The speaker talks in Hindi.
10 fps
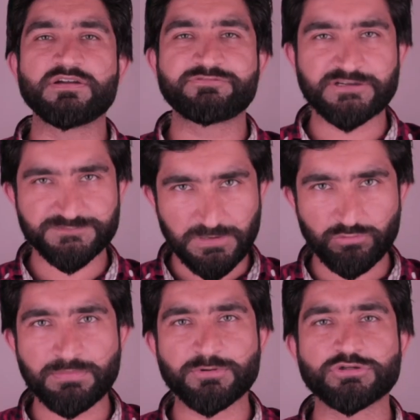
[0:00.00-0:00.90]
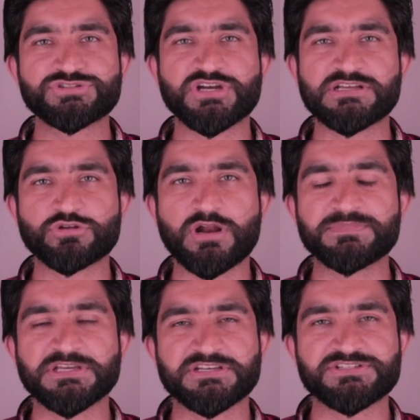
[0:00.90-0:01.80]
हाय फ्रेंड्स मैं हूं आपका और शराज और आप
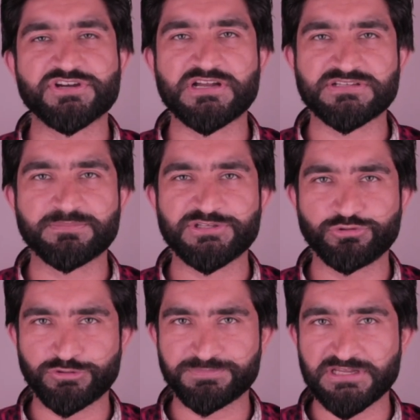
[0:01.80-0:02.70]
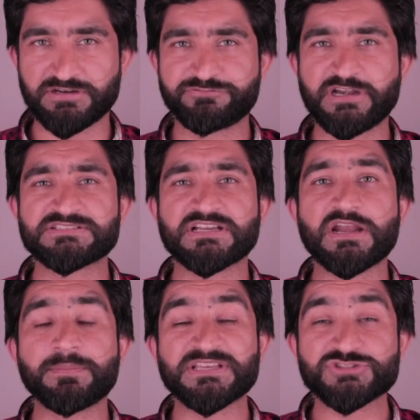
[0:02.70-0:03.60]
देख रहे हैं शराज अहमद यूट्यूब चैनल फ्रेंड्स
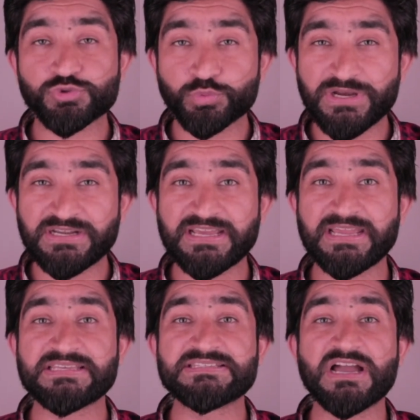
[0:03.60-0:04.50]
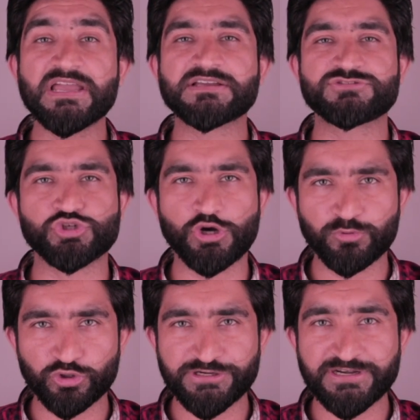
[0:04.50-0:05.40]
अगर आप एक स्टूडेंट हैं या एक
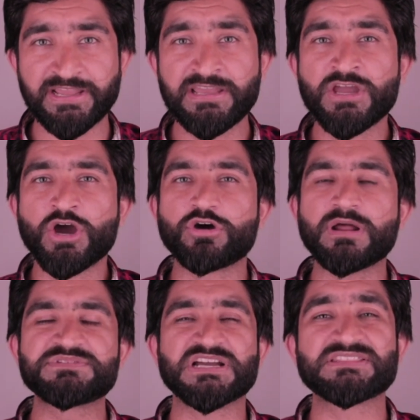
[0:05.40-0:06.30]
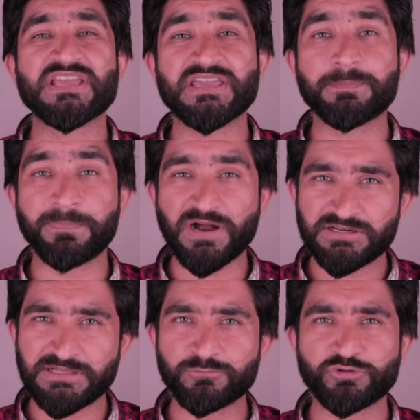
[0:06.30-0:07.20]
जॉब होल्डर हैं और आप चाहते हैं कि
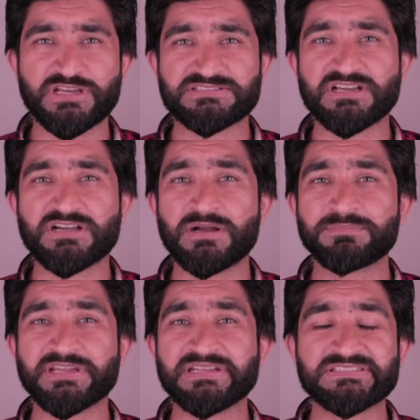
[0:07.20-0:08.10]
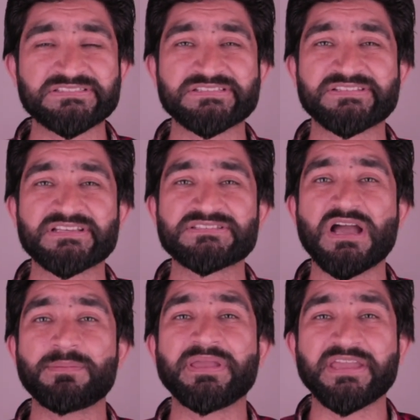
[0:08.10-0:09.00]
पार्ट टाइम कोई ऐसा काम करें जिसके ज़रिए से
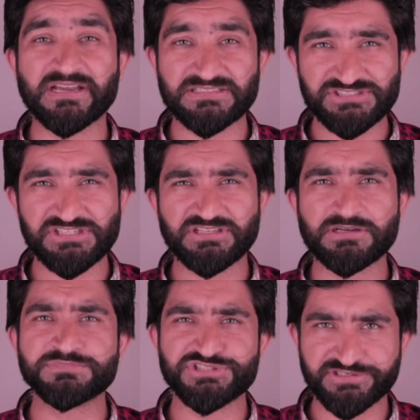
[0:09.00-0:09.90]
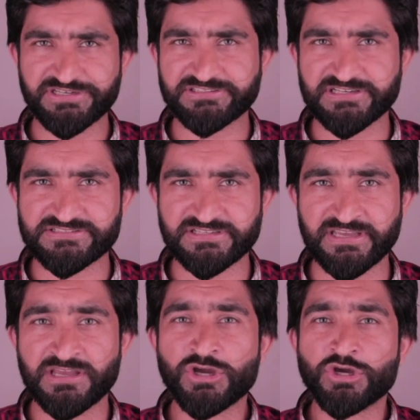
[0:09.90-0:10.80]
आप एक अच्छी इनकम जनरेट कर
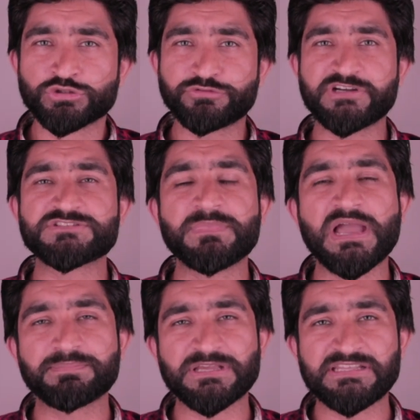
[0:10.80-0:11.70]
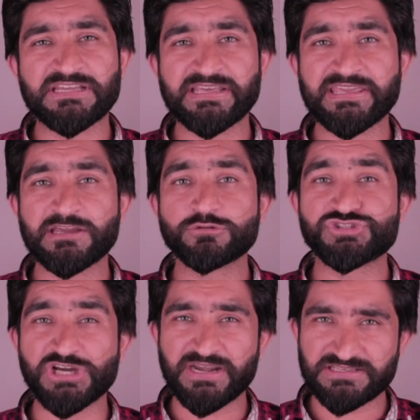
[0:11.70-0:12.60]
सकें तो फ्रेंड्स मैं आपके लिए लेके आया हूं
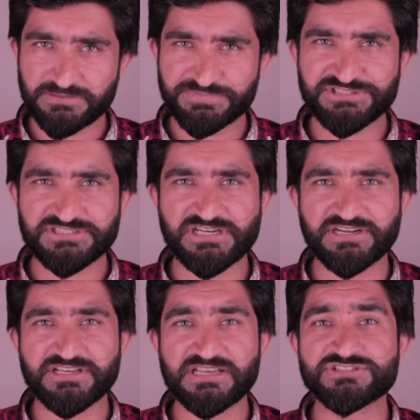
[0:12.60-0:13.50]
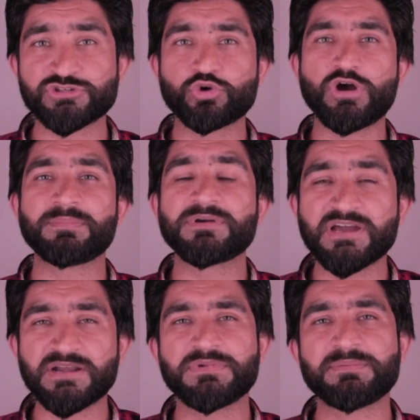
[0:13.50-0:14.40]
चार ऐसे बिजनेस आइडियाज़ जिनको आप
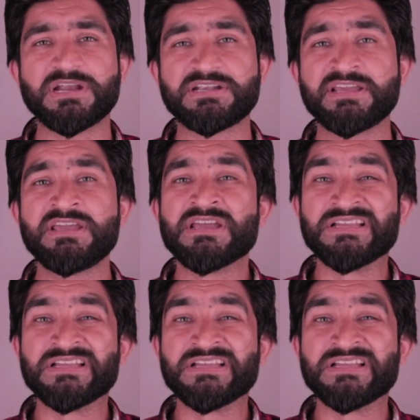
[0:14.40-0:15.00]
घर में बैठे